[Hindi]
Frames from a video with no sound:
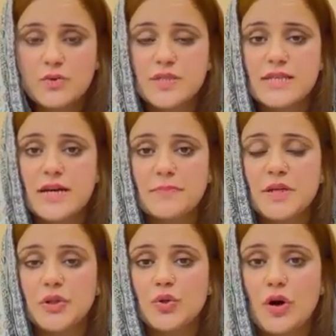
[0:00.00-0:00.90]
उसने
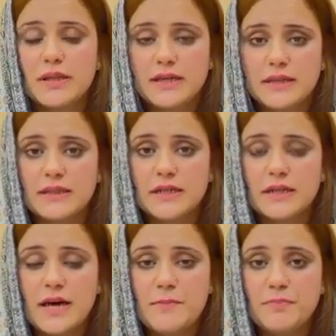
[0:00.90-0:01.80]
अपने दौर के
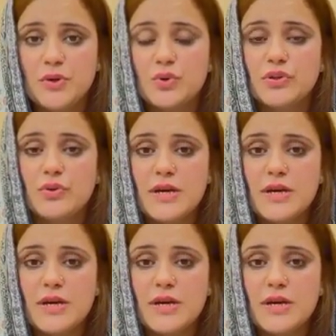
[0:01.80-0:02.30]
अंदर एम पी ओ